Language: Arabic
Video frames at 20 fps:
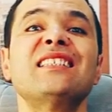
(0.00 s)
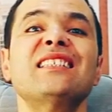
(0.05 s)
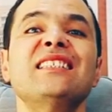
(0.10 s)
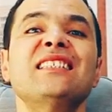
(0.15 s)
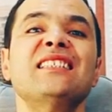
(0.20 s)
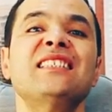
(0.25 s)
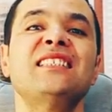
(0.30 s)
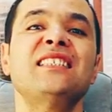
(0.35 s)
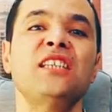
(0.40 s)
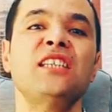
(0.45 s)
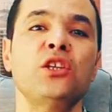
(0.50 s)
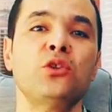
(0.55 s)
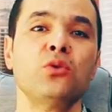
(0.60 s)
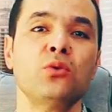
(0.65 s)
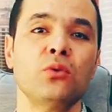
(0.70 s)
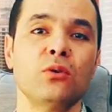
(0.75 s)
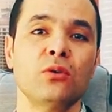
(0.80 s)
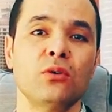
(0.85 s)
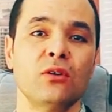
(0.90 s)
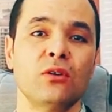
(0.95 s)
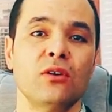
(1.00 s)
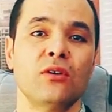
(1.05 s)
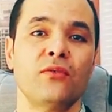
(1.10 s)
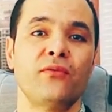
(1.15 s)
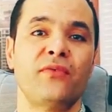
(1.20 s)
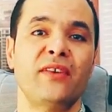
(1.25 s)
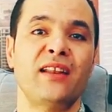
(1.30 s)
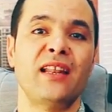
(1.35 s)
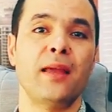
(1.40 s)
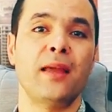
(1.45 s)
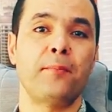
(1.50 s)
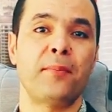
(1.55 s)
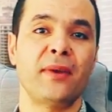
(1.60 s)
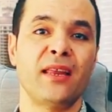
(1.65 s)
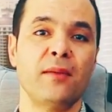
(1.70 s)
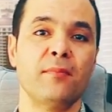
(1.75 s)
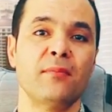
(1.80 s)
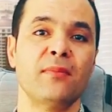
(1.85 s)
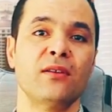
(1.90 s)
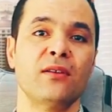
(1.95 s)
شنزيدوا في لي
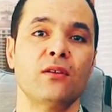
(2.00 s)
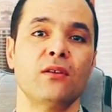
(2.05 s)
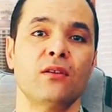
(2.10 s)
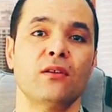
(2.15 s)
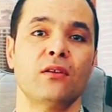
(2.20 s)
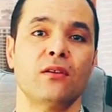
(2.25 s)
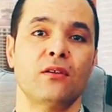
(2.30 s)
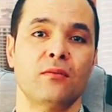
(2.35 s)
بريم